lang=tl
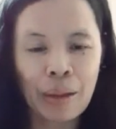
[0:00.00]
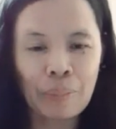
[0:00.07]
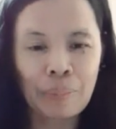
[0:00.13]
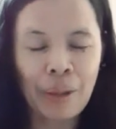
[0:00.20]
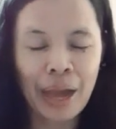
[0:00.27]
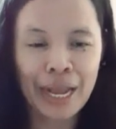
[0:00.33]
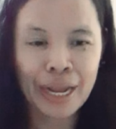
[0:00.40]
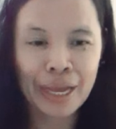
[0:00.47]

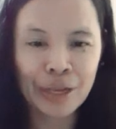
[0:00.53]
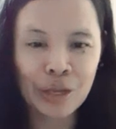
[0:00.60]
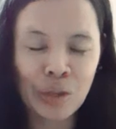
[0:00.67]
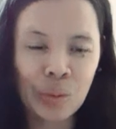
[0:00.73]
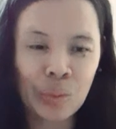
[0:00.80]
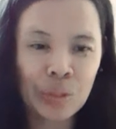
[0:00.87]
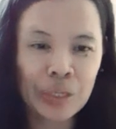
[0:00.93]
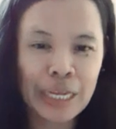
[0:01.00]
Parang
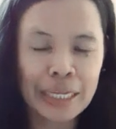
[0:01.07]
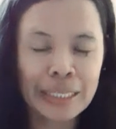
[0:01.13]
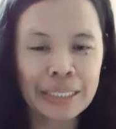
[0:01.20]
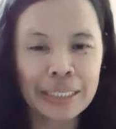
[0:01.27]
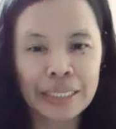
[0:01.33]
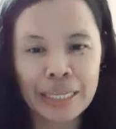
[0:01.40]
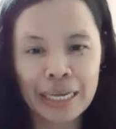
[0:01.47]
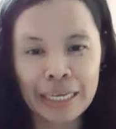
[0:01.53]
yung nag,
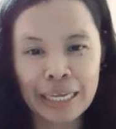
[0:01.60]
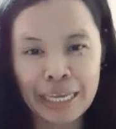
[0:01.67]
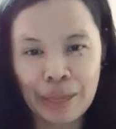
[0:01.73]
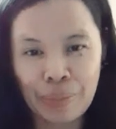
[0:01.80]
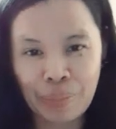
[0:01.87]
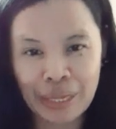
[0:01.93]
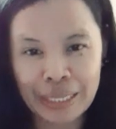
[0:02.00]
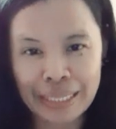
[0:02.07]

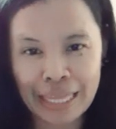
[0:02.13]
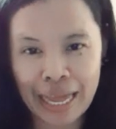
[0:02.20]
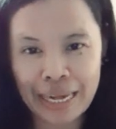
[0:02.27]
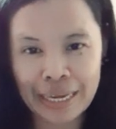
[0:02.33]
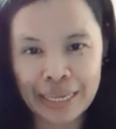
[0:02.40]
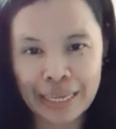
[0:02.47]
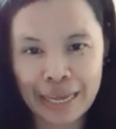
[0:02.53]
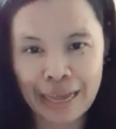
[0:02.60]

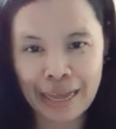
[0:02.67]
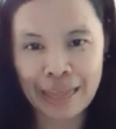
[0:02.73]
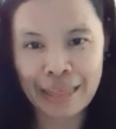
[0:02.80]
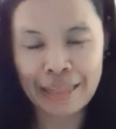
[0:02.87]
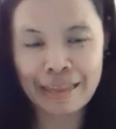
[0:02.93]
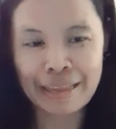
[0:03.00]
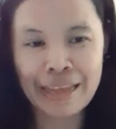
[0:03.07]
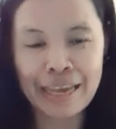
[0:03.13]
nakikipagtalik ka
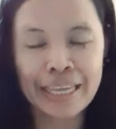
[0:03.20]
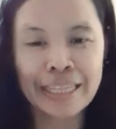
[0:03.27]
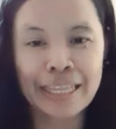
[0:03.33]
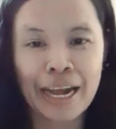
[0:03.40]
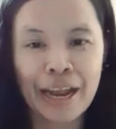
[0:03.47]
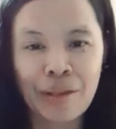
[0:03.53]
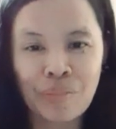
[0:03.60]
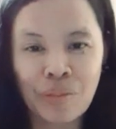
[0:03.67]
na
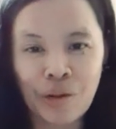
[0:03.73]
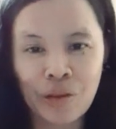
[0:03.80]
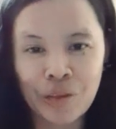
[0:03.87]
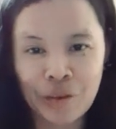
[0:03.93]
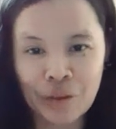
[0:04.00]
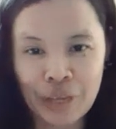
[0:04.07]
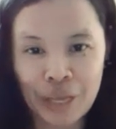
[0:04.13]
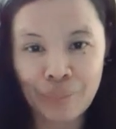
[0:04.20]
itry mo
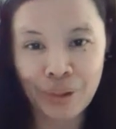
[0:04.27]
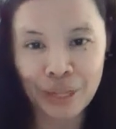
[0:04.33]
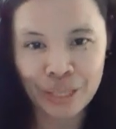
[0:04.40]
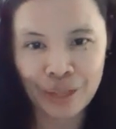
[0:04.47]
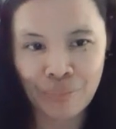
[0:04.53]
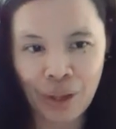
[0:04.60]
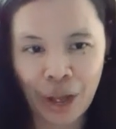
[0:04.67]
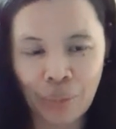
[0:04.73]
yung iba't
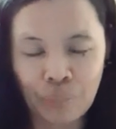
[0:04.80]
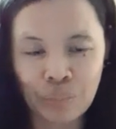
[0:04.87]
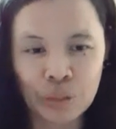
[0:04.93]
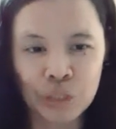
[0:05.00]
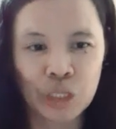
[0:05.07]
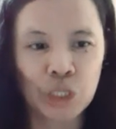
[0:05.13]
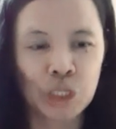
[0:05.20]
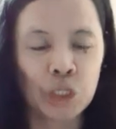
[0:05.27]
ibang
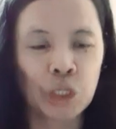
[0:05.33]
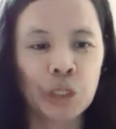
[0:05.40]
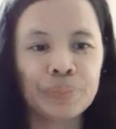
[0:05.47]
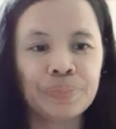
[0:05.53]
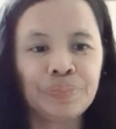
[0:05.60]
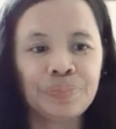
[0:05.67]
posisyon.